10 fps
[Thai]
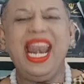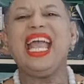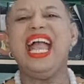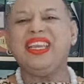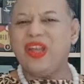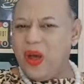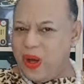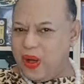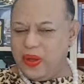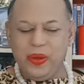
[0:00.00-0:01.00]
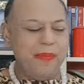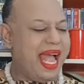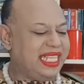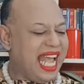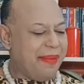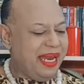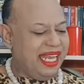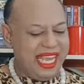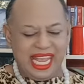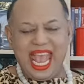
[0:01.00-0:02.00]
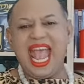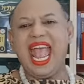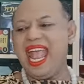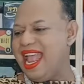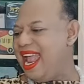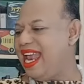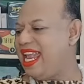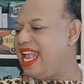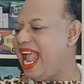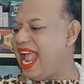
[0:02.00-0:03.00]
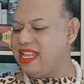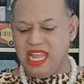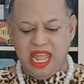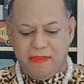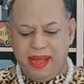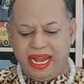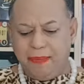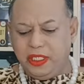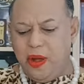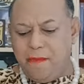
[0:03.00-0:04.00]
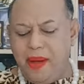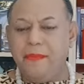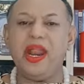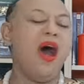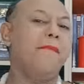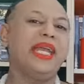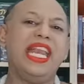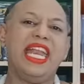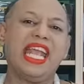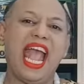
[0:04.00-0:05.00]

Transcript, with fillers: พลังงานของครูบาอาจารย์มาเลยค่ะนะคะ มารับชมพร้อม ๆกันนะ